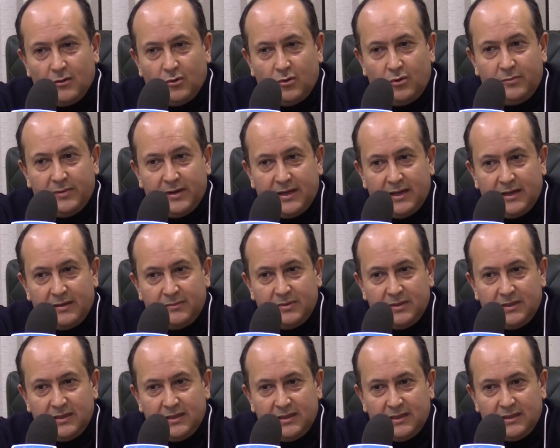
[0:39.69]
قمنا
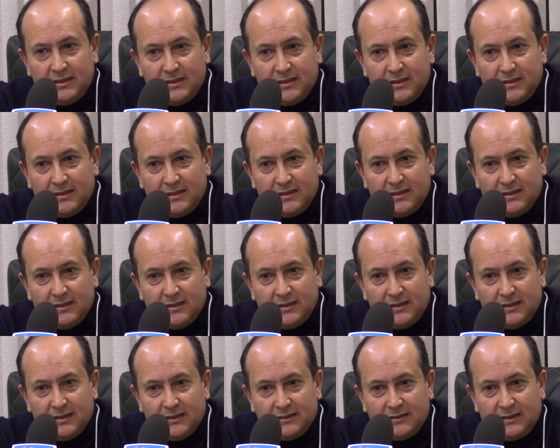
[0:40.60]

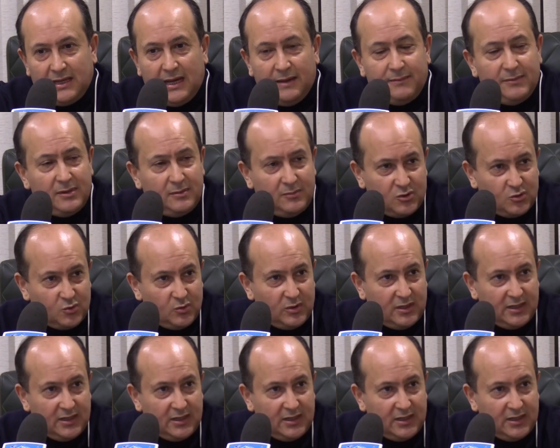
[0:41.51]
بتحمل